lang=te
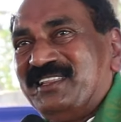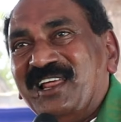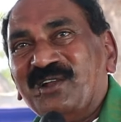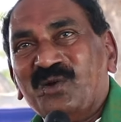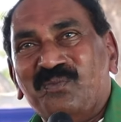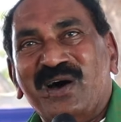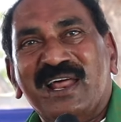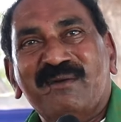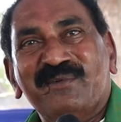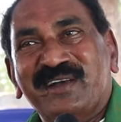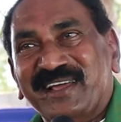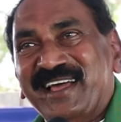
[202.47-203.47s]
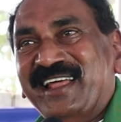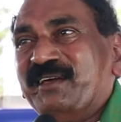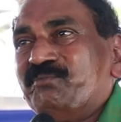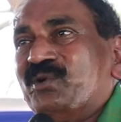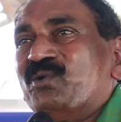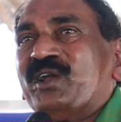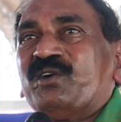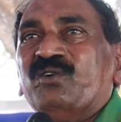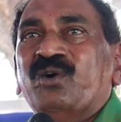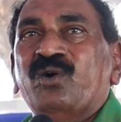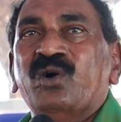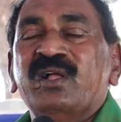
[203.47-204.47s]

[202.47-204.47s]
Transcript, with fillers: నెల్లూరు పార్లమెంట్ కానీ ఇప్పటి వరకు